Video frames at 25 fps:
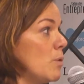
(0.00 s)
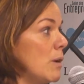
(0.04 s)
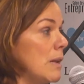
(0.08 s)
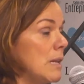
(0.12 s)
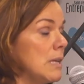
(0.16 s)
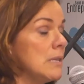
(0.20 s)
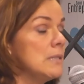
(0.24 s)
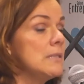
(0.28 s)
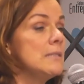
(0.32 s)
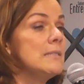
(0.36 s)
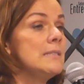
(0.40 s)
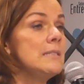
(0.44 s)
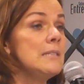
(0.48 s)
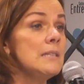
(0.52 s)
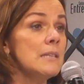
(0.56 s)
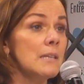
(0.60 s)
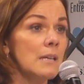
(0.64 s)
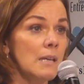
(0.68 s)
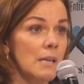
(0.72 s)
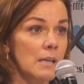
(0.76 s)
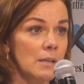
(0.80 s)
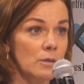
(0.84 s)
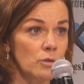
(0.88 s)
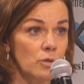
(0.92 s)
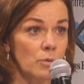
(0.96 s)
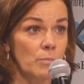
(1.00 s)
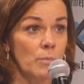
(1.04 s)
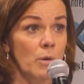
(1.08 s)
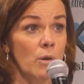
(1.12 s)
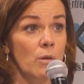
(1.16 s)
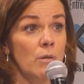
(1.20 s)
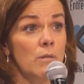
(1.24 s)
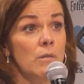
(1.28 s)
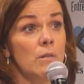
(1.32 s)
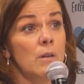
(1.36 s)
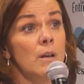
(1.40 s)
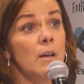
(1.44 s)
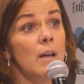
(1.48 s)
aller
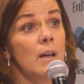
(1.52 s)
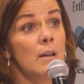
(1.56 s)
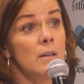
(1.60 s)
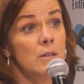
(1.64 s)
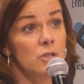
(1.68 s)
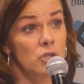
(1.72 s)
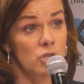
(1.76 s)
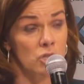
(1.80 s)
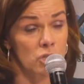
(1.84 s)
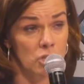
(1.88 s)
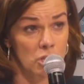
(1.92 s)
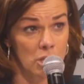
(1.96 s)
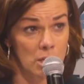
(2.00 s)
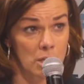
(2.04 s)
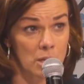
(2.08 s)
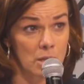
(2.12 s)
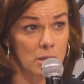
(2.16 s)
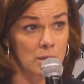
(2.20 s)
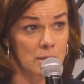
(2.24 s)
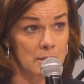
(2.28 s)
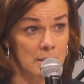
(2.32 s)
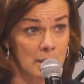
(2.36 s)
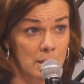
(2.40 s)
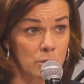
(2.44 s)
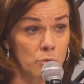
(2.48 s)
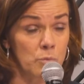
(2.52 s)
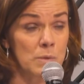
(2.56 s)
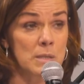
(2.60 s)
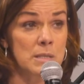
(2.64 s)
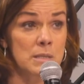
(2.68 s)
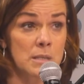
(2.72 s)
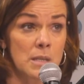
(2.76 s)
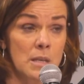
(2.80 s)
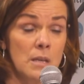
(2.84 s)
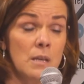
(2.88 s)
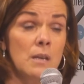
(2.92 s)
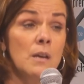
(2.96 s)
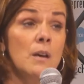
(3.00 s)
directement chez un
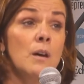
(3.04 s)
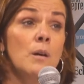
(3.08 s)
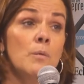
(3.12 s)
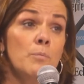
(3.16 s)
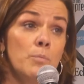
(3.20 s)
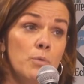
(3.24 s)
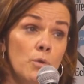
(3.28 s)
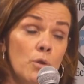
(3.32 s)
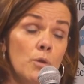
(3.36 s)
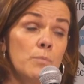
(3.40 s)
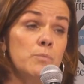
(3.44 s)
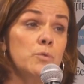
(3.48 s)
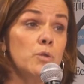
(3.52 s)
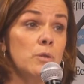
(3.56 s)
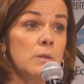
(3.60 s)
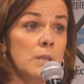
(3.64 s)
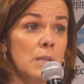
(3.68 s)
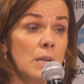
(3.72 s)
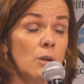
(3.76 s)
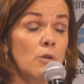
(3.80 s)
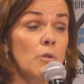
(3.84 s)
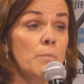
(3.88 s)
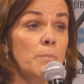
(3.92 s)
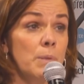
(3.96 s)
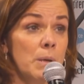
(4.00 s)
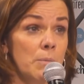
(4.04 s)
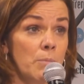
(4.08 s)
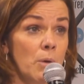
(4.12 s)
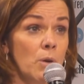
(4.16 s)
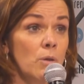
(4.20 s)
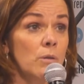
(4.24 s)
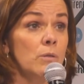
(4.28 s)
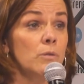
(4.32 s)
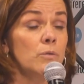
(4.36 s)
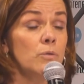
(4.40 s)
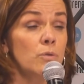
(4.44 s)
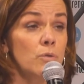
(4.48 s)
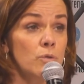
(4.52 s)
huissier pour obtenir le paiement
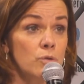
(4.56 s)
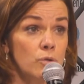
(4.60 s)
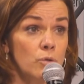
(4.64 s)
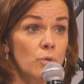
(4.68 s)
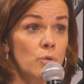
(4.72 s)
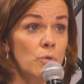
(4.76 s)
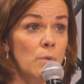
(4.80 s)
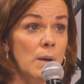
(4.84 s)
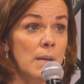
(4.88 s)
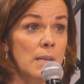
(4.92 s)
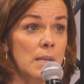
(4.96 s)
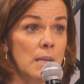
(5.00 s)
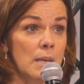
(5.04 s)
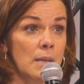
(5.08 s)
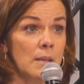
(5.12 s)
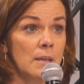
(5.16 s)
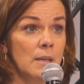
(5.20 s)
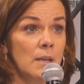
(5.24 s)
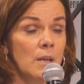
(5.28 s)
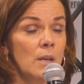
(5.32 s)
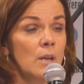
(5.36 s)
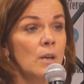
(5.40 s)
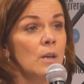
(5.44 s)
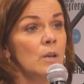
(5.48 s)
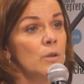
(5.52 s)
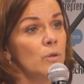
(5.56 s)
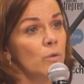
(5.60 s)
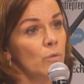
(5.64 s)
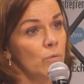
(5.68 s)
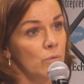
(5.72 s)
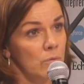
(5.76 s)
de son loyer. Alors ça, c'est un